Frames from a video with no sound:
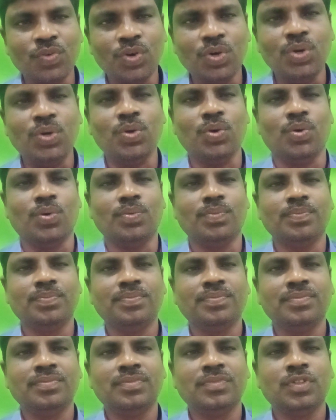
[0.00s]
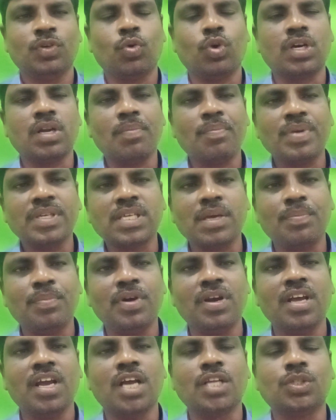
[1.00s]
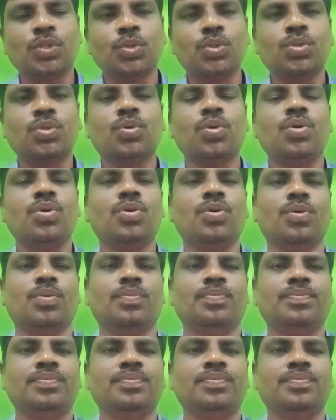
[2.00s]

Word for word: ఉంటూ కుటుంబ సభ్యుడిగా చూసుకుంటూ